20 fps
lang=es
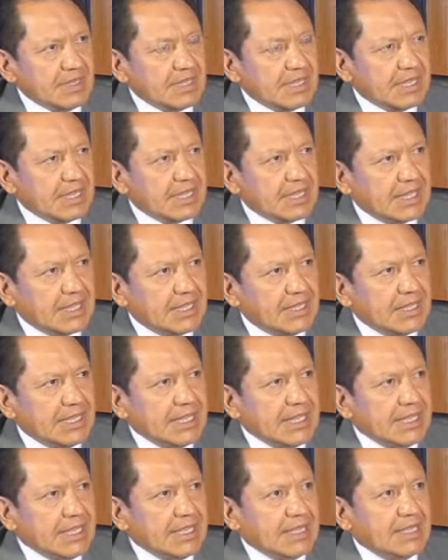Él
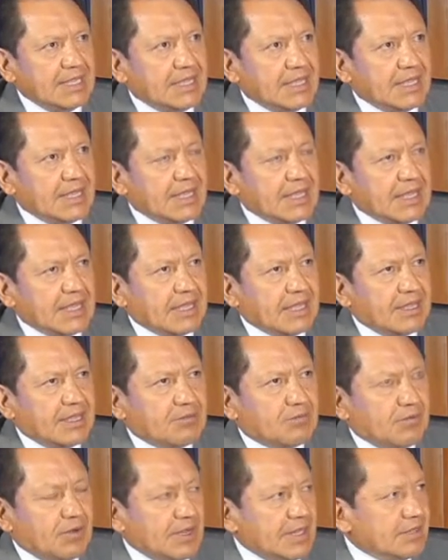
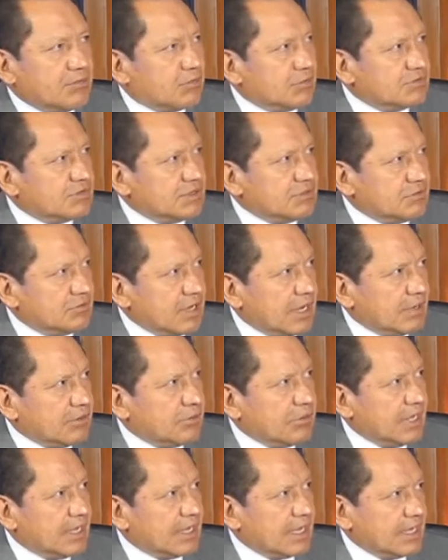fue el concesionario
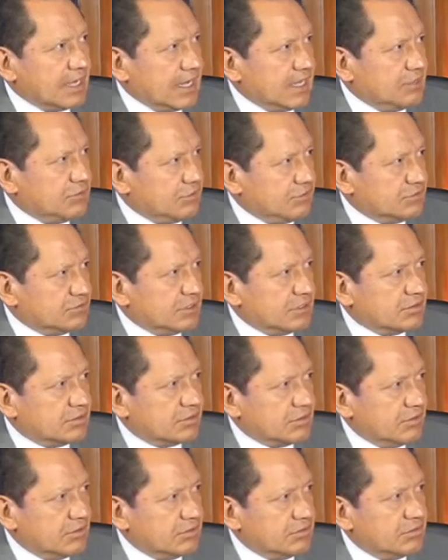del Canal 2 de
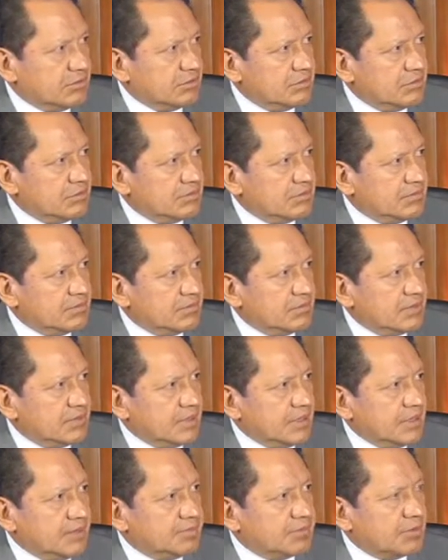Torreón.
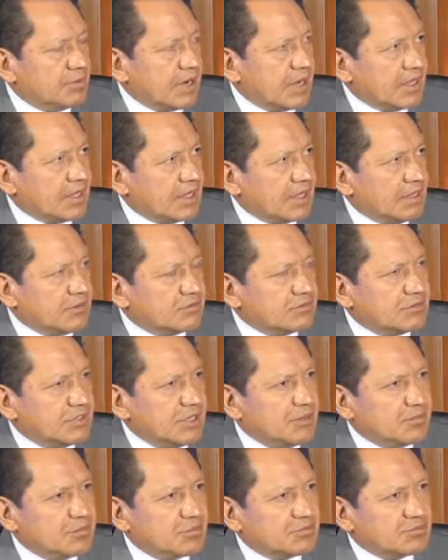Y por aquellos
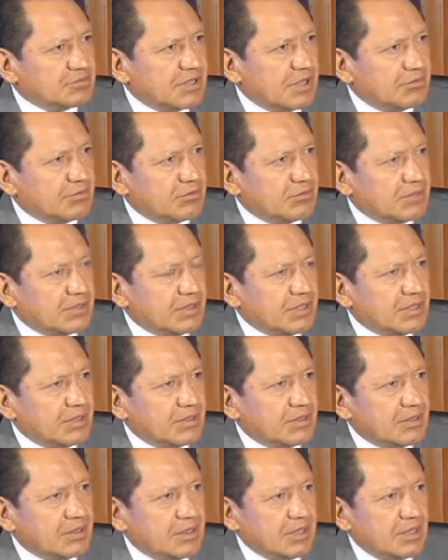tiempos, te hablo
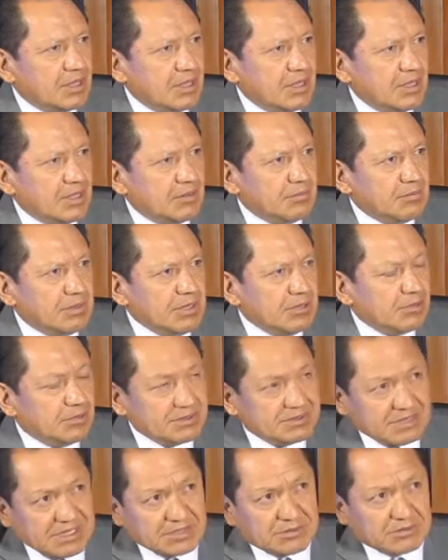de
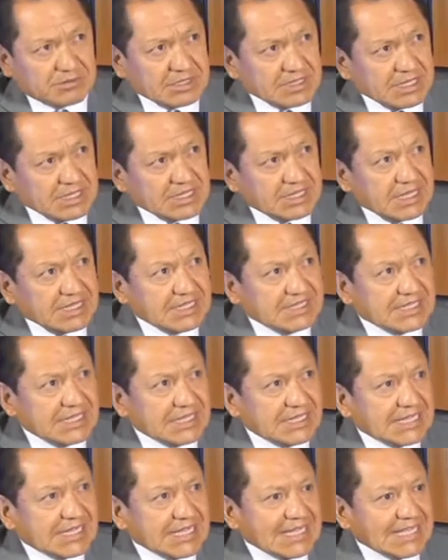
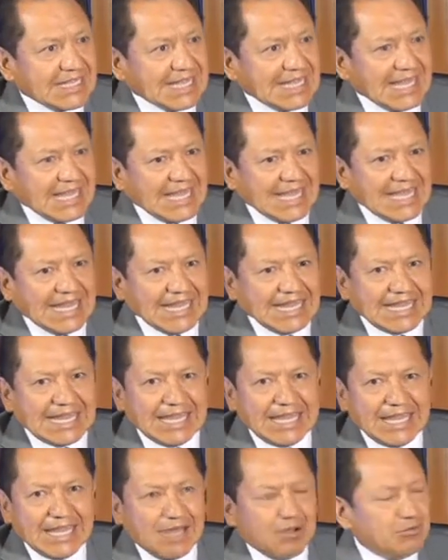1977, él
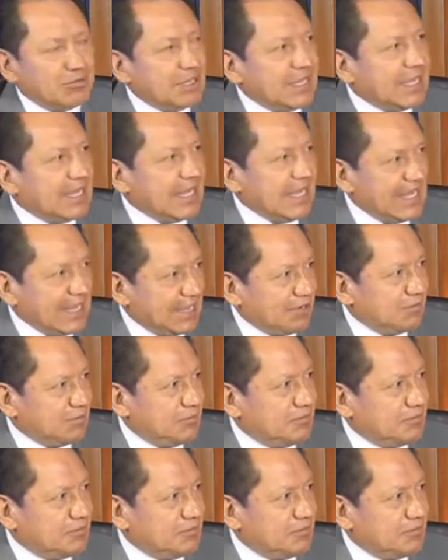quería un ingeniero,